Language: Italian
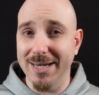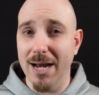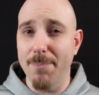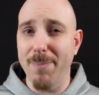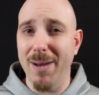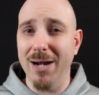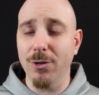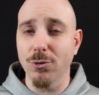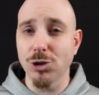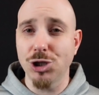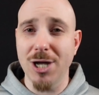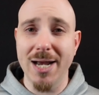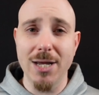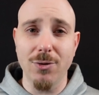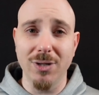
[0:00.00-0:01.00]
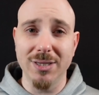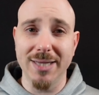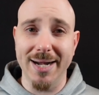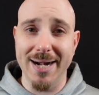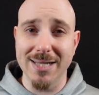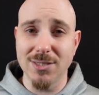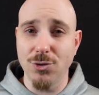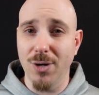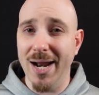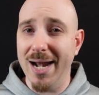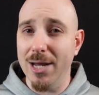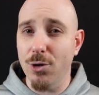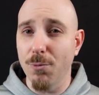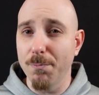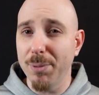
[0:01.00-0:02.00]
nel palcoscenico
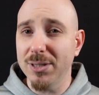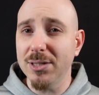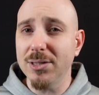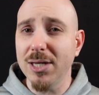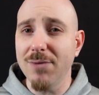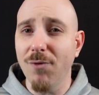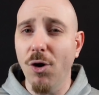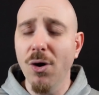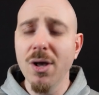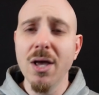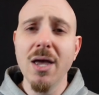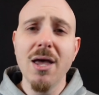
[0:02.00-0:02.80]
internazionale competitivo,